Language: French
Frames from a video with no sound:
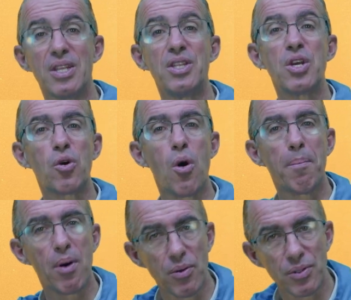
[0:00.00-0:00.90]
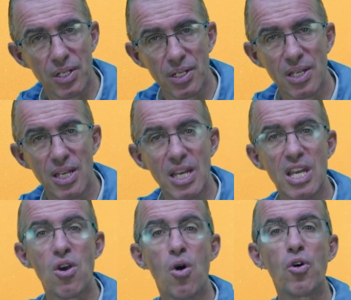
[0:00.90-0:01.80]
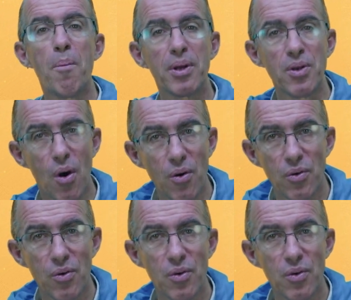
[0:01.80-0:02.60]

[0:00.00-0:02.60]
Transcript: de comprendre et en comprenant,